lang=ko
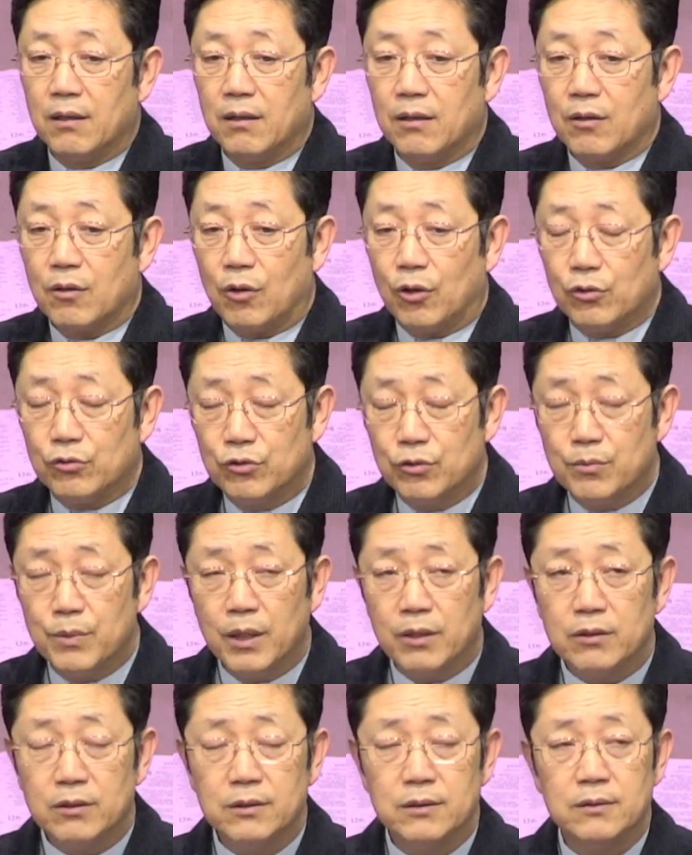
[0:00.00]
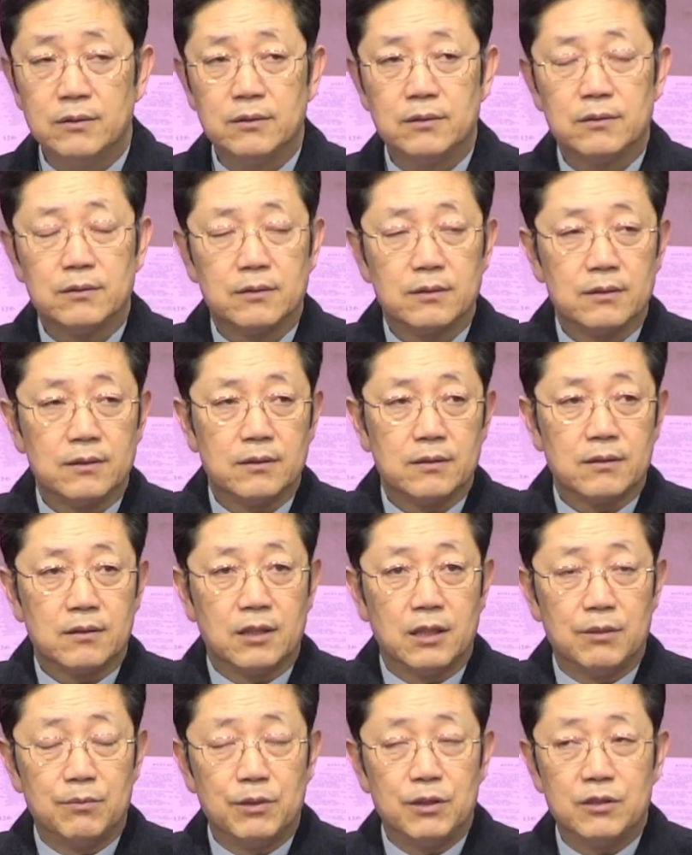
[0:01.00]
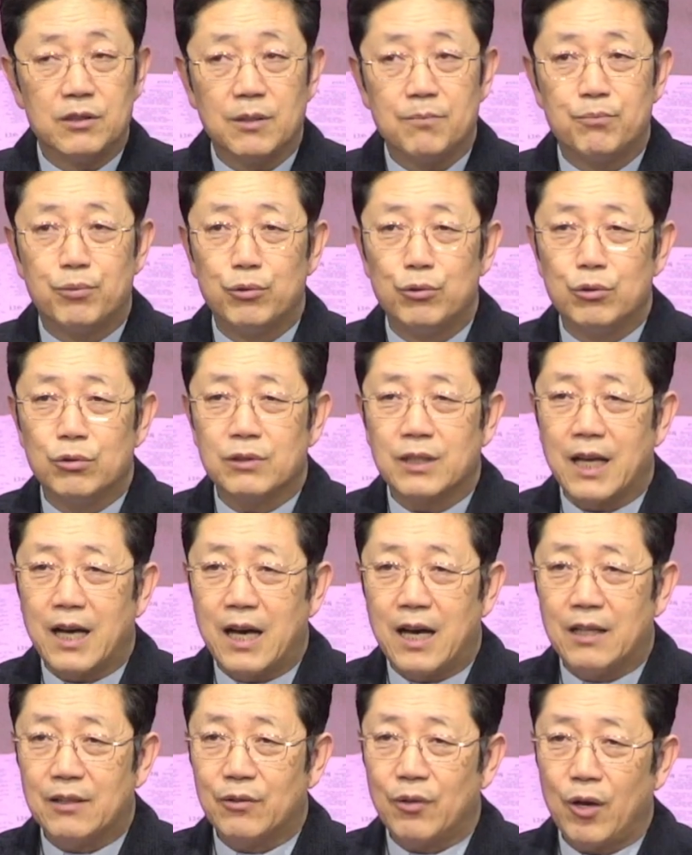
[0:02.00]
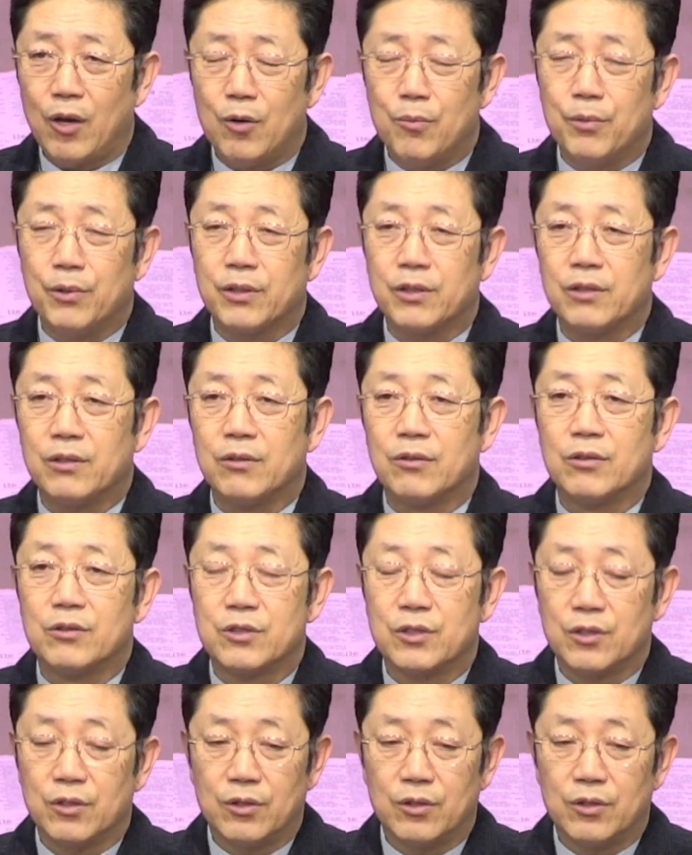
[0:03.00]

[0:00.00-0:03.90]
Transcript: 거두면은 그러면 이제 불로 다 태워버리는 거죠.